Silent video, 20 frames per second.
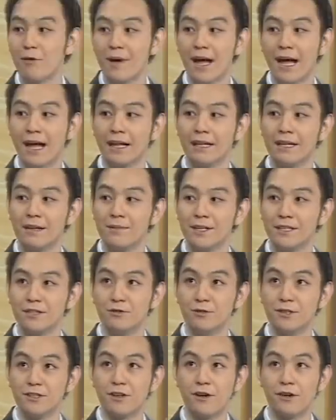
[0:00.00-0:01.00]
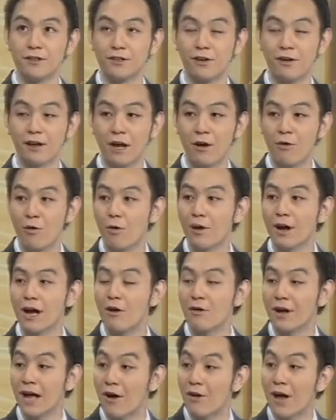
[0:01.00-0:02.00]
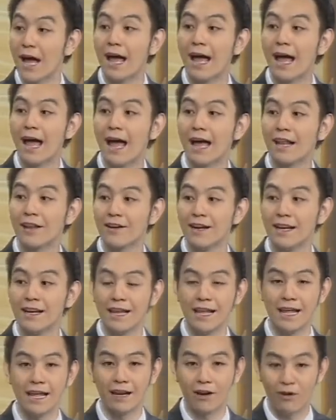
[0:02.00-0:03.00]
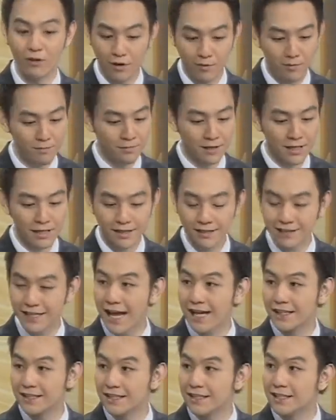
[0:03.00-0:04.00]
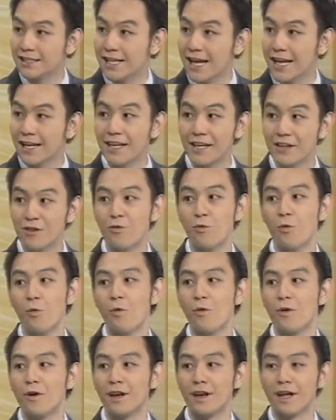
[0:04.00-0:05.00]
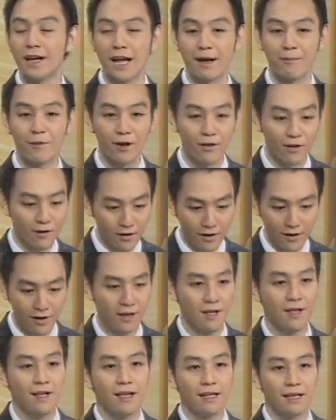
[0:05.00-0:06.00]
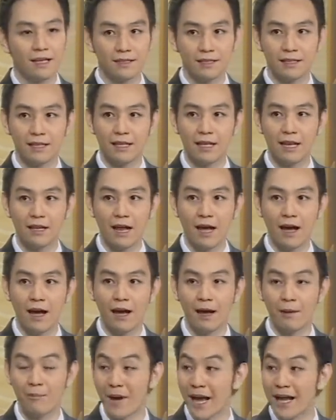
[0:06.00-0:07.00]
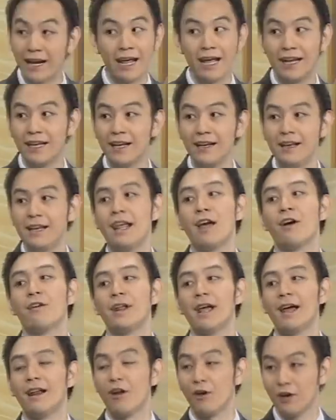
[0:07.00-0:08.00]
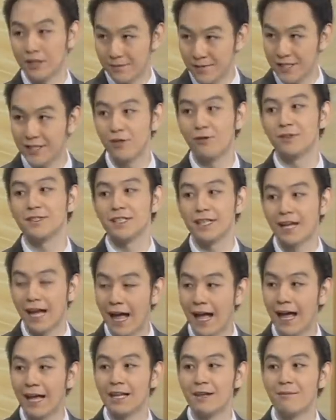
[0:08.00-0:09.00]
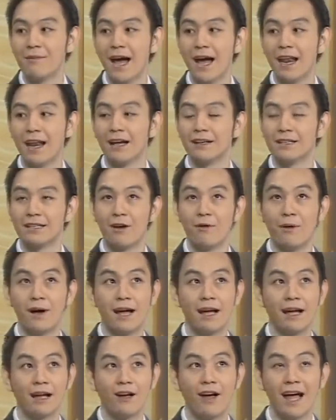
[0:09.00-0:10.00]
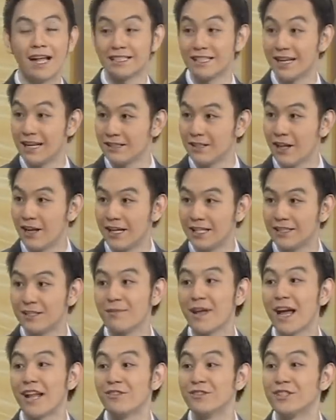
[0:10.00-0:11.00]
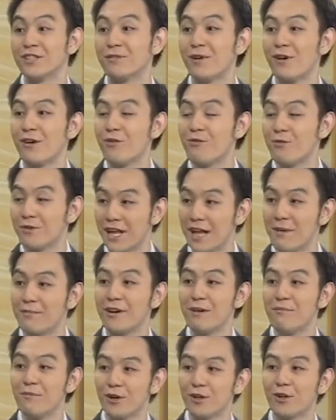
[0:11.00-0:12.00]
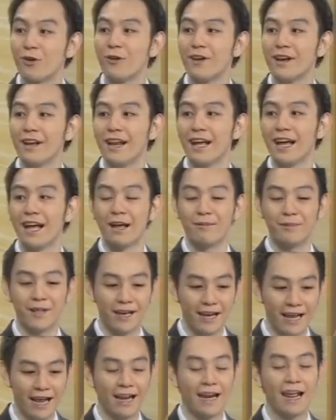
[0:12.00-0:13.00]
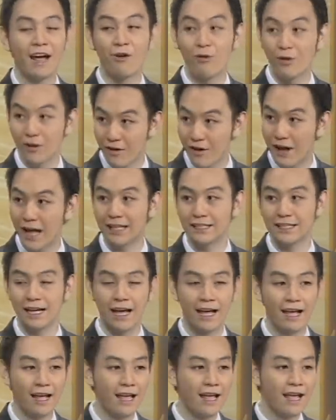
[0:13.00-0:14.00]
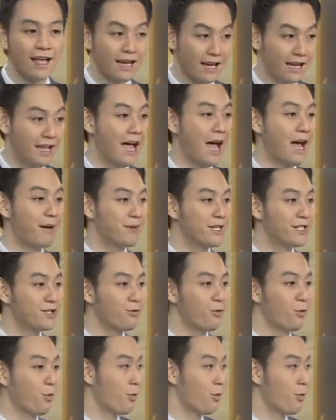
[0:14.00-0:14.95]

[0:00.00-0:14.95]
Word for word: มาที่เบอร์ 0 2 2 9 6 9 9 5 5เท่านั้นเอง แล้วก็แจ้งชื่อแจ้งที่อยู่นะครับแล้วก็ภายในอาทิตย์เดียวเนี่ยเราก็จะไปส่งสินค้าให้ที่บ้านแล้ว แต่ว่าก็อาจจะตอนนี้จำกัดอยู่เฉพาะกรุงเทพปริมณฑลนะครับแต่ในอนาคตก็อาจจะขยายไปสู่